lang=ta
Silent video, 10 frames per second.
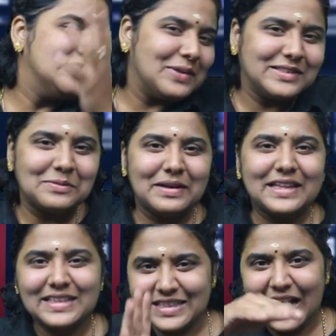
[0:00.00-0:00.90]
விசுவாசம்
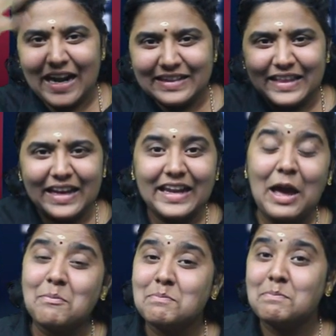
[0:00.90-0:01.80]
பார்த்தாச்சு அடுத்து
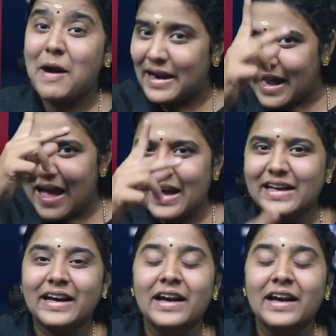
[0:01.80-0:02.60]
என்ன பராக்